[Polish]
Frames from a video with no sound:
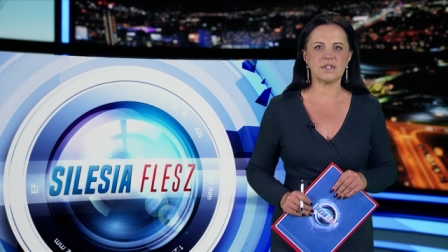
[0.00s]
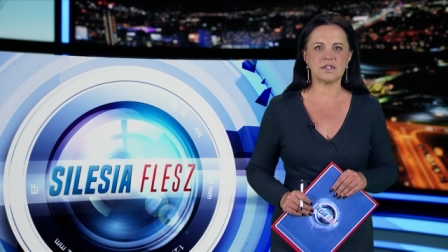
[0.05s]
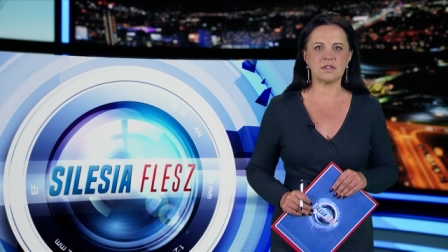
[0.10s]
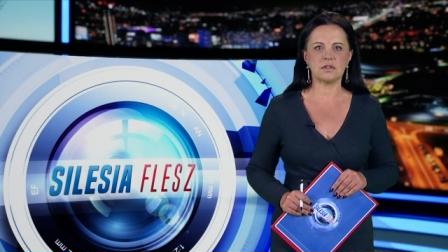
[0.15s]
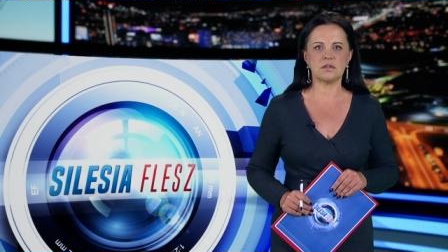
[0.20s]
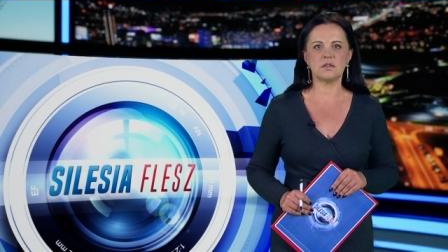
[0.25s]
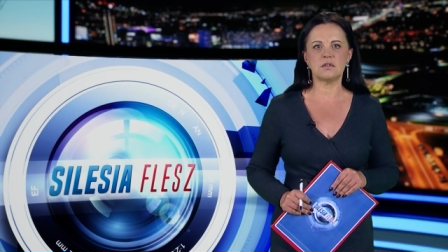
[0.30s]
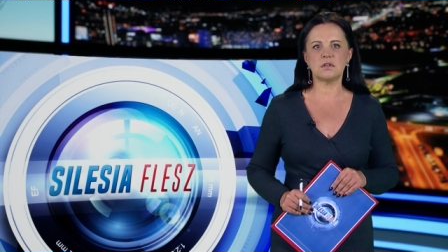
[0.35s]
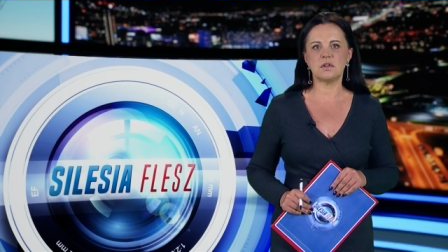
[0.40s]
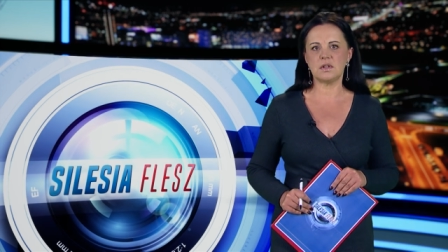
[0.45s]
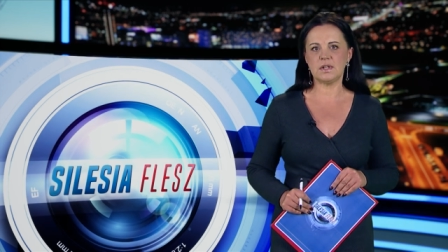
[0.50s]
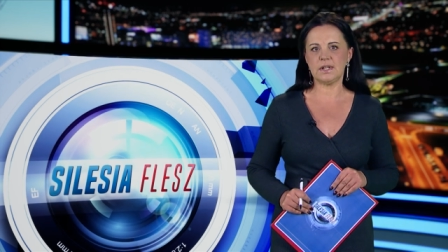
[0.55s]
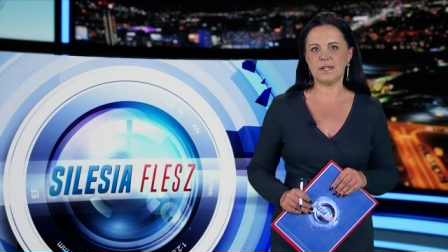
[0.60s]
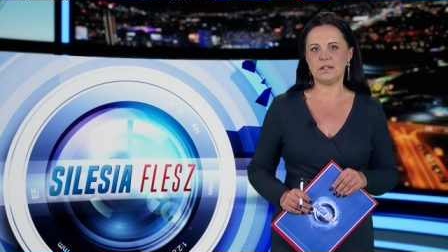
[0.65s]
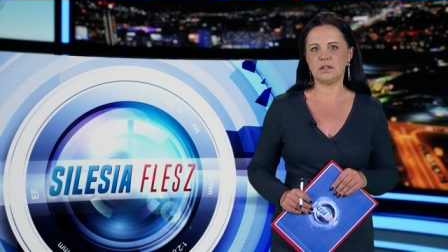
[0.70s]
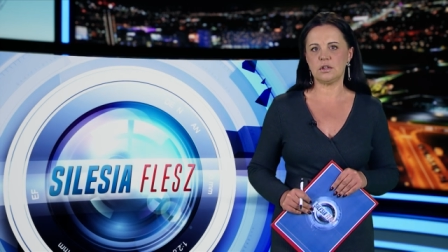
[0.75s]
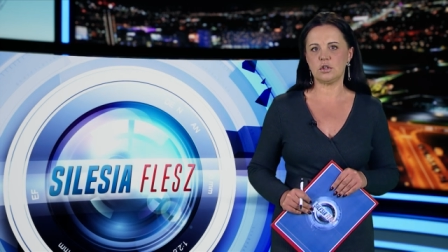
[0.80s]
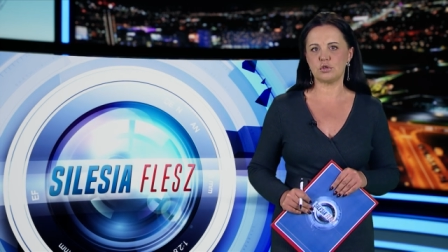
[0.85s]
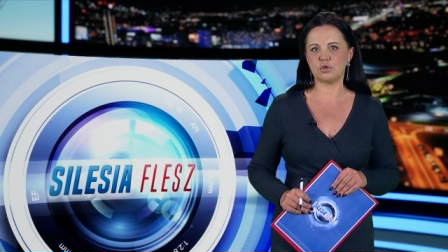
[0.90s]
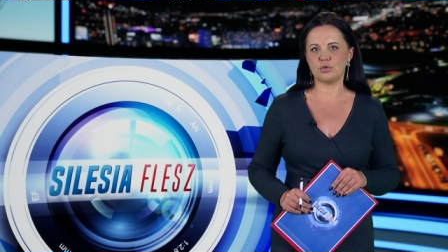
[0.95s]
są
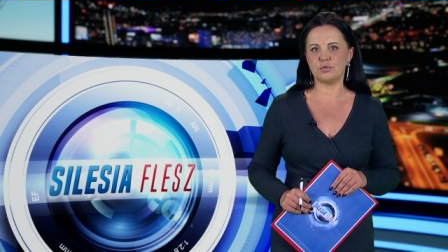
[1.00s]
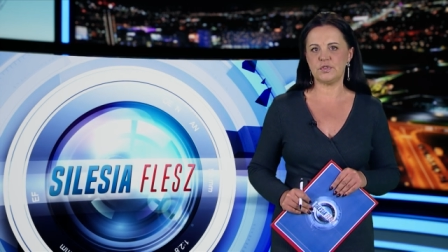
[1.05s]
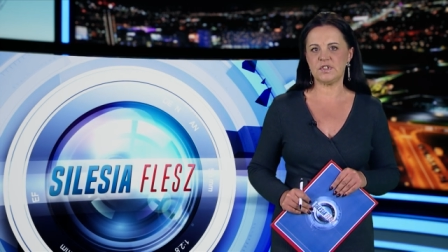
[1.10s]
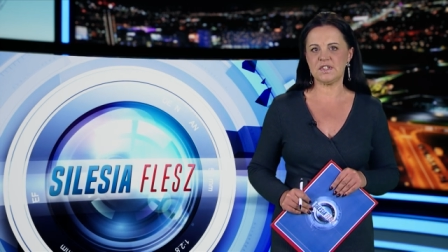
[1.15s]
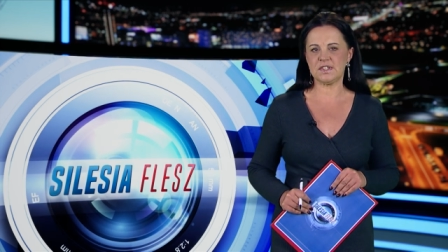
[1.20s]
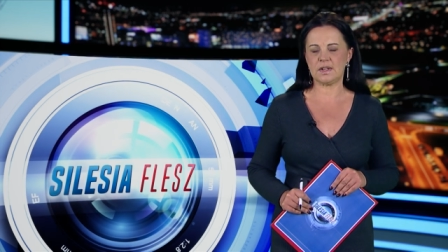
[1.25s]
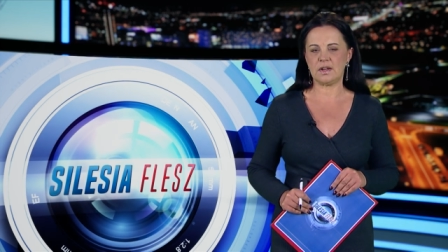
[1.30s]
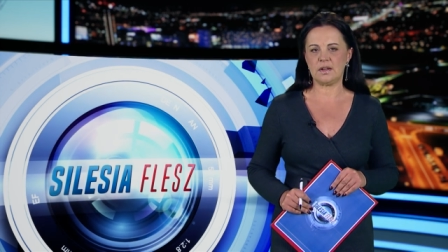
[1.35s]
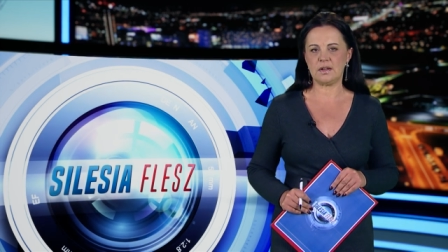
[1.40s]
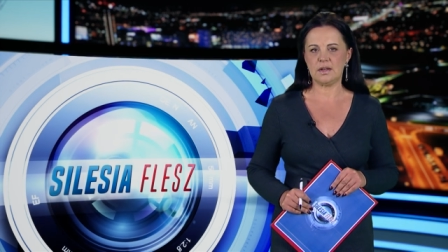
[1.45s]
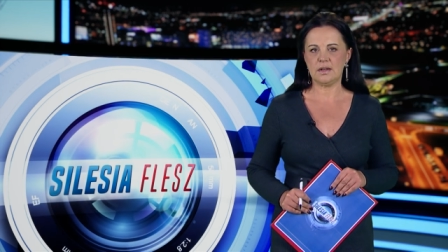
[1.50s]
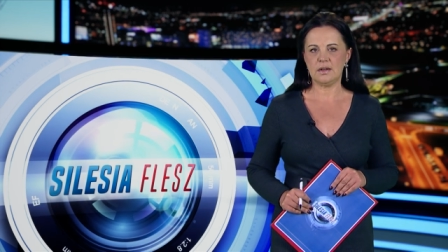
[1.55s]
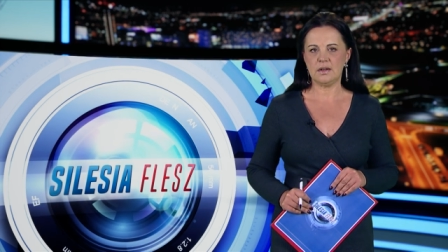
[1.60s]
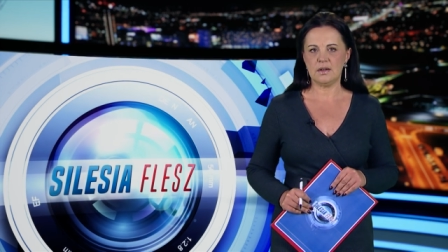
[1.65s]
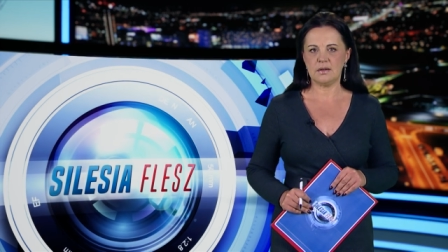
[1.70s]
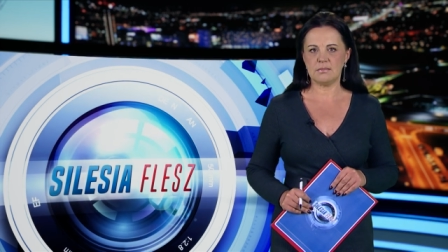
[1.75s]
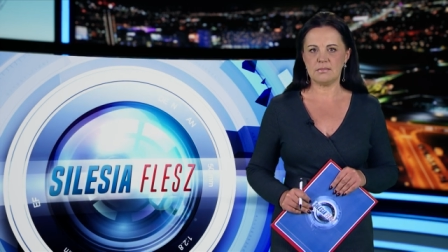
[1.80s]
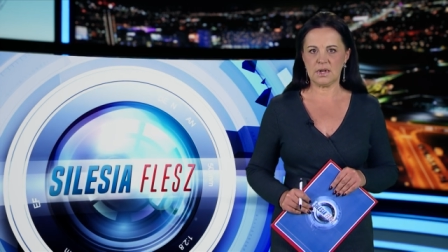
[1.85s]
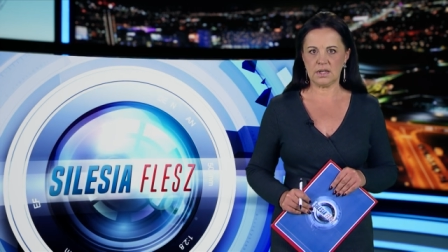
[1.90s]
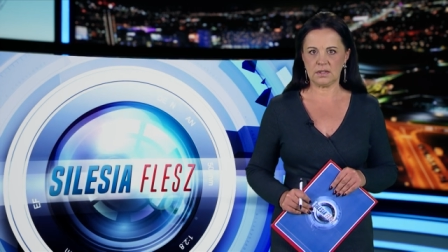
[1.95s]
kolejne osuwiska.
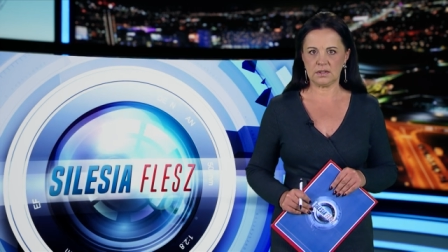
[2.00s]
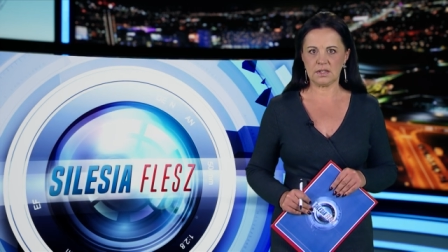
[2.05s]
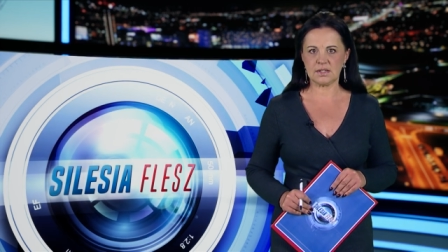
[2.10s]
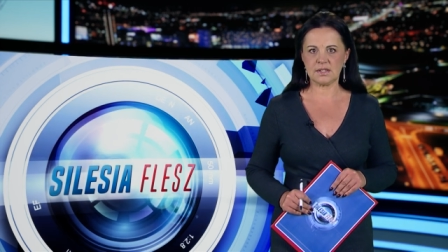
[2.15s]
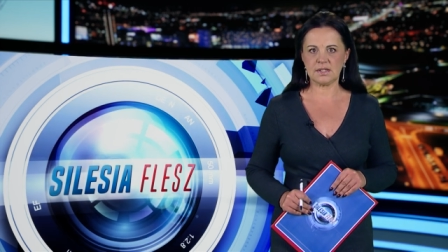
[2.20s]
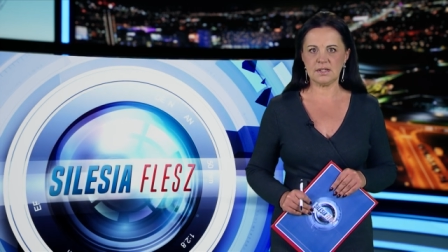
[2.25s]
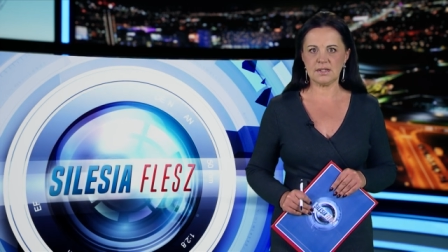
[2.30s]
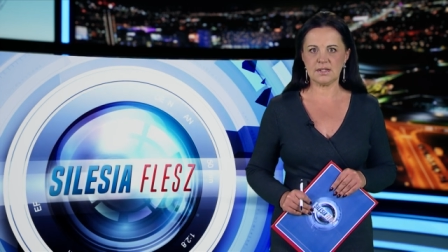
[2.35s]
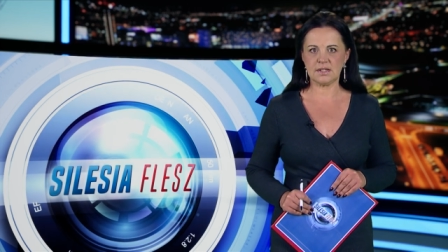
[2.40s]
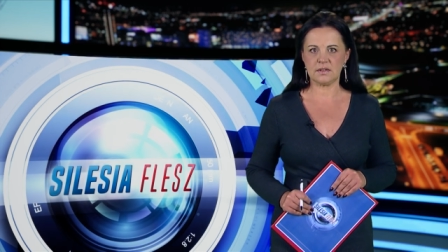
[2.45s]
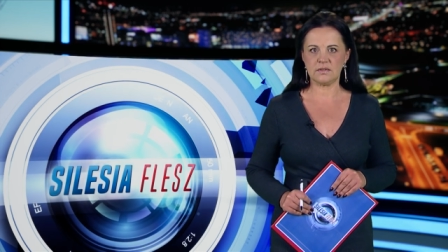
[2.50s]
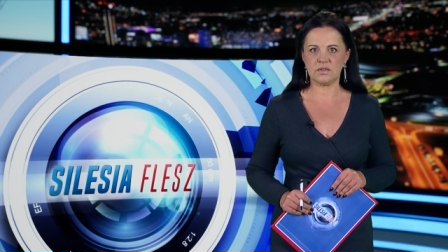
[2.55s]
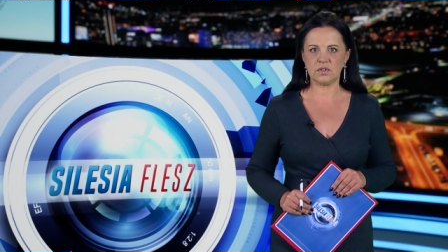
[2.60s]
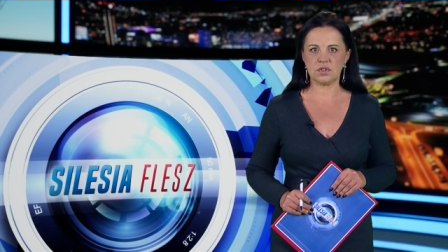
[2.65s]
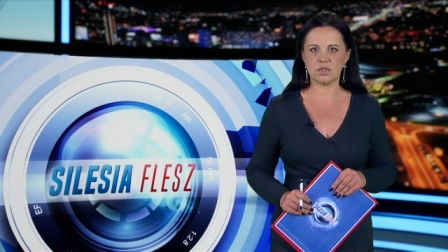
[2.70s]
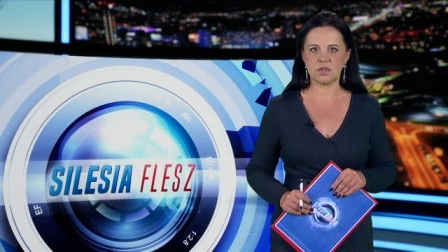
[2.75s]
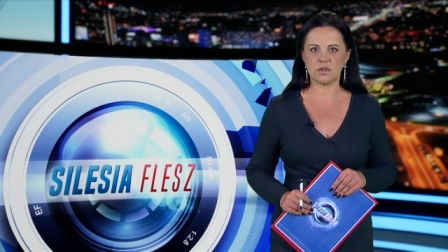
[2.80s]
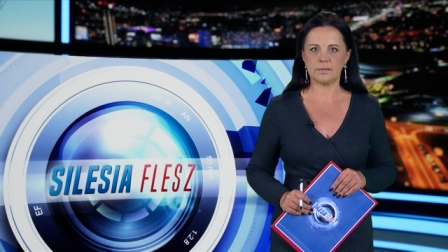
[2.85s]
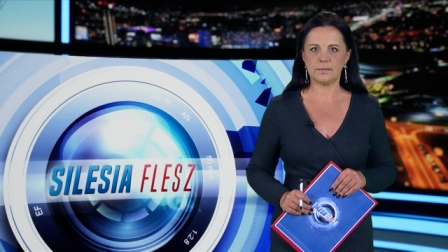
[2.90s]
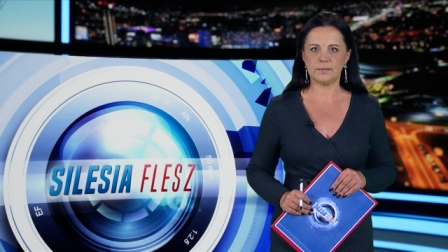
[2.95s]
Magda
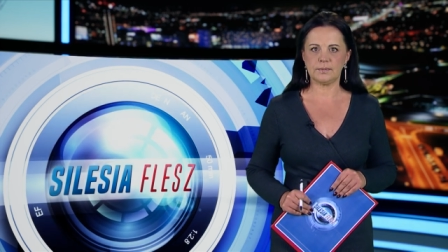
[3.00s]
Sincewicz.